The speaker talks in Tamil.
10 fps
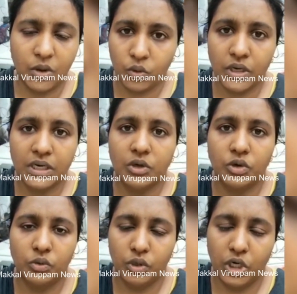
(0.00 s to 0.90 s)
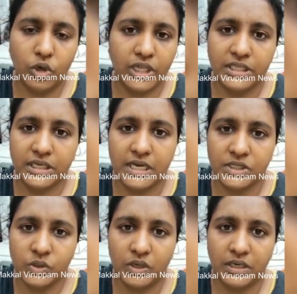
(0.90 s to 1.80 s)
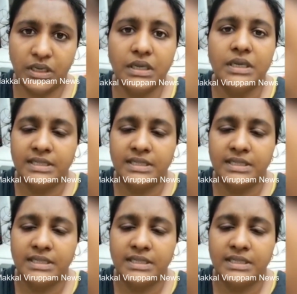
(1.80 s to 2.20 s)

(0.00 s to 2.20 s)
நான் உங்களுக்கு உங்களோட இதுக்காக சொல்கிறேன்